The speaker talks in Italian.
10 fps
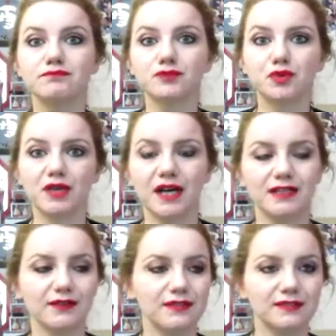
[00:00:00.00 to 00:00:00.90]
mm,
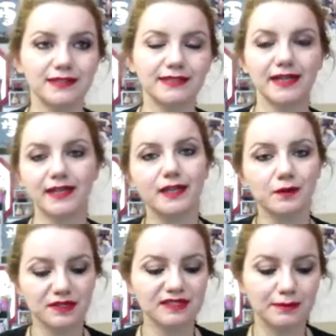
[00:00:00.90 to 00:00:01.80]
truccata, vestita e
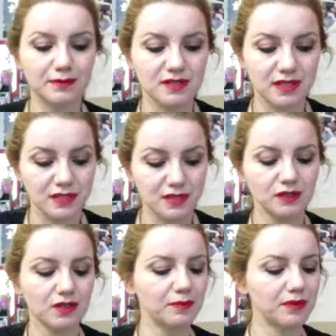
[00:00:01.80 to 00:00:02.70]
in questa
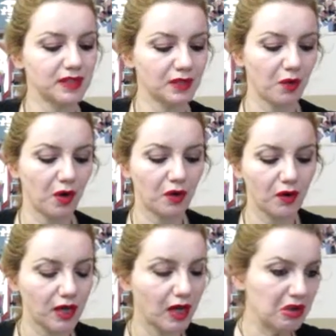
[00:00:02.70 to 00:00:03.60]
postazione perché ho
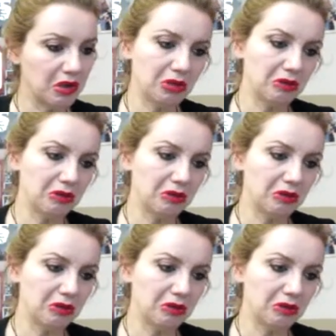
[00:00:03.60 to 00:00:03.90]
ancora